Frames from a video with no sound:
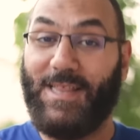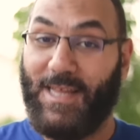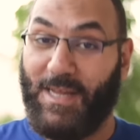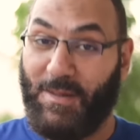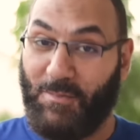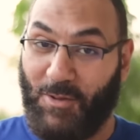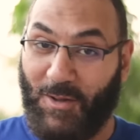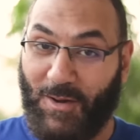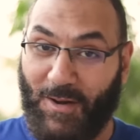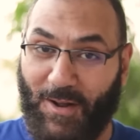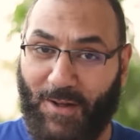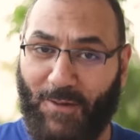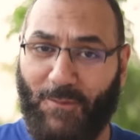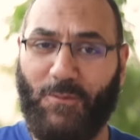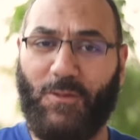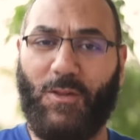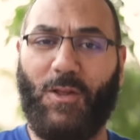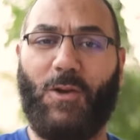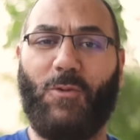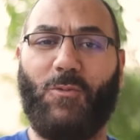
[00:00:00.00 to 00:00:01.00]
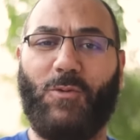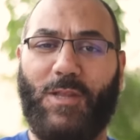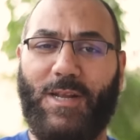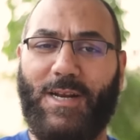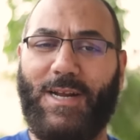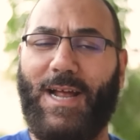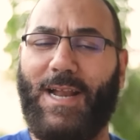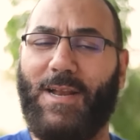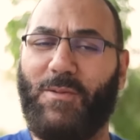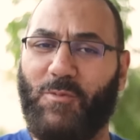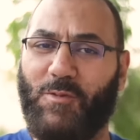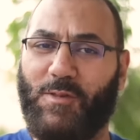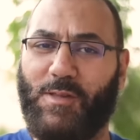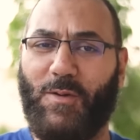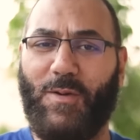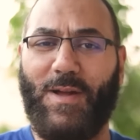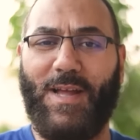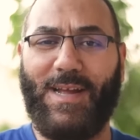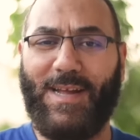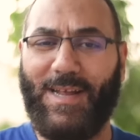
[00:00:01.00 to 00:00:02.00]
تجيب درجه افضل وترجع
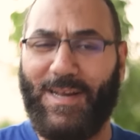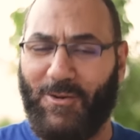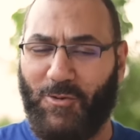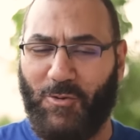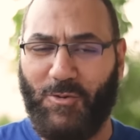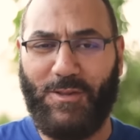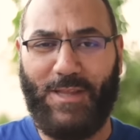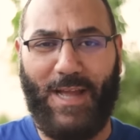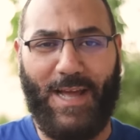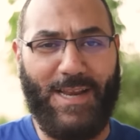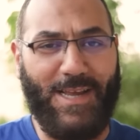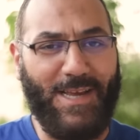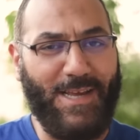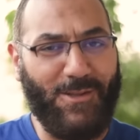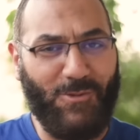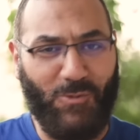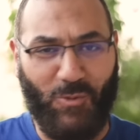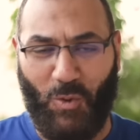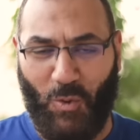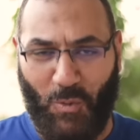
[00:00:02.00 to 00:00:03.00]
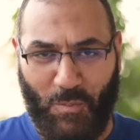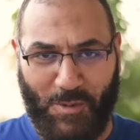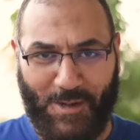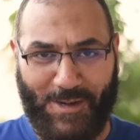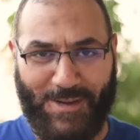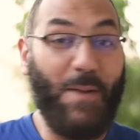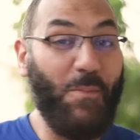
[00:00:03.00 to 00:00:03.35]
لمستواك اللي كنت عليه طول عمرك